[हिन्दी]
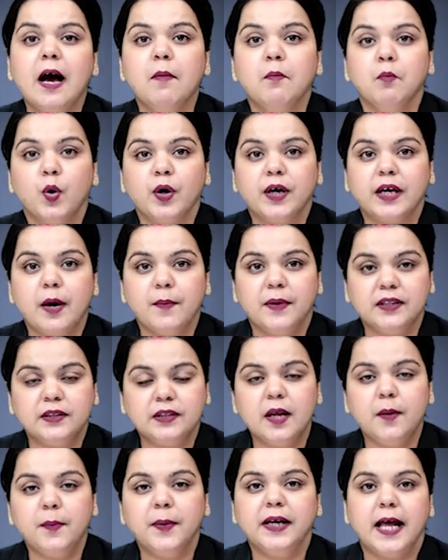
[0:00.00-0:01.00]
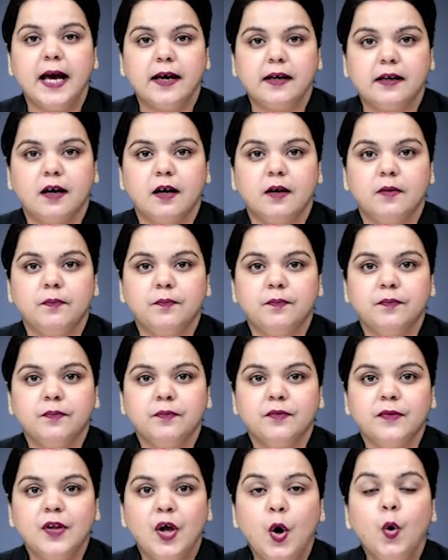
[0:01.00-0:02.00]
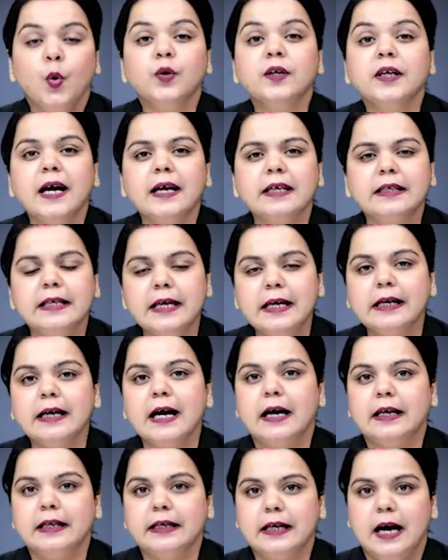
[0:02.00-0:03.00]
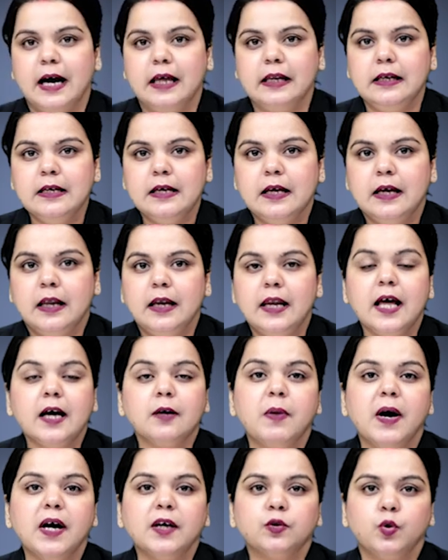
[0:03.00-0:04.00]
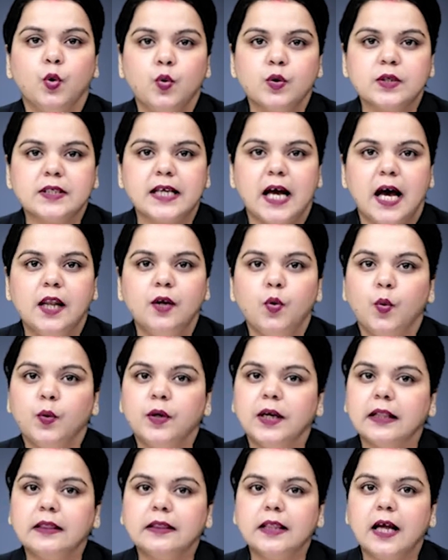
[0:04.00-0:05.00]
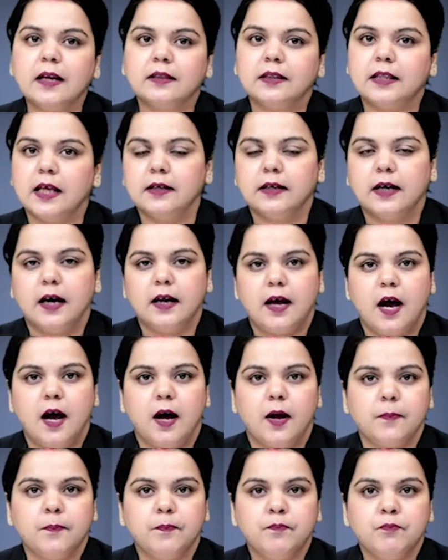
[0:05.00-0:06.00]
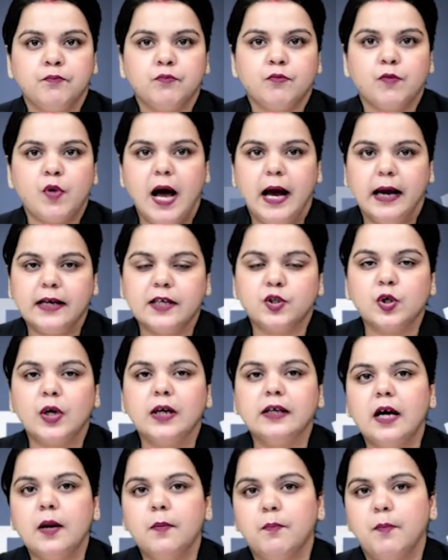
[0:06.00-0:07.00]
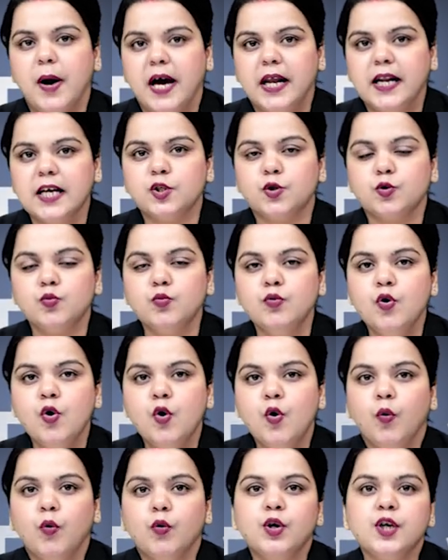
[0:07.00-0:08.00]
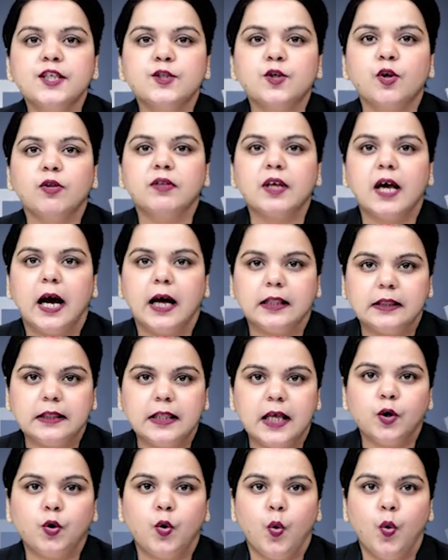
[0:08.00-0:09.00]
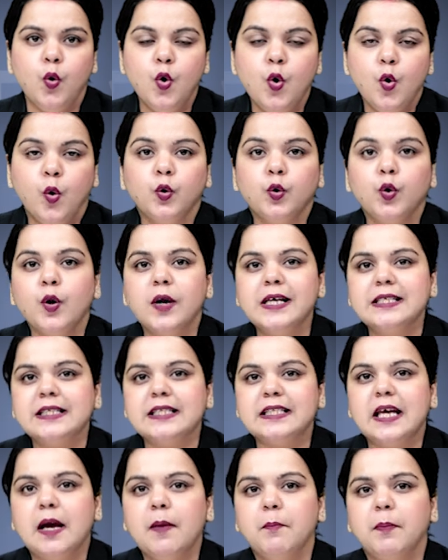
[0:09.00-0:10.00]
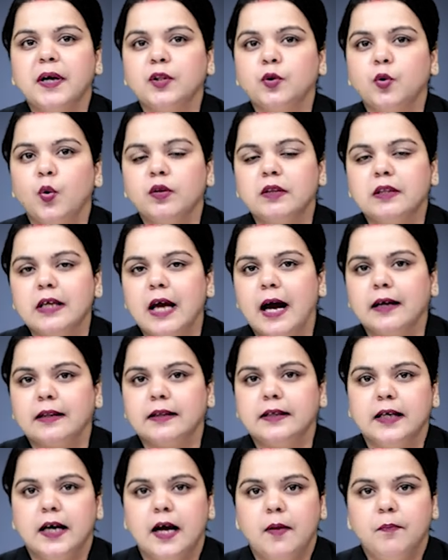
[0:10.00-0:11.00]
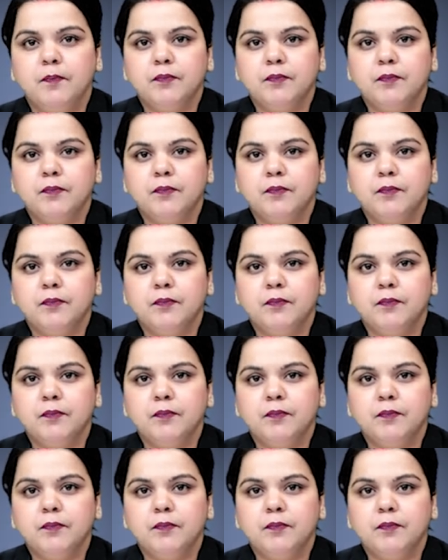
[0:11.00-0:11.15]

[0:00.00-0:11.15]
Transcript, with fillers: का मुख्यमंत्री बनाया गया उनका ये कार्यकाल लगभग दो साल उनहत्तर दिन का रहा आगे चलकर 12 जून 1973 को उन्होंने सीएम पद को त्याग दिया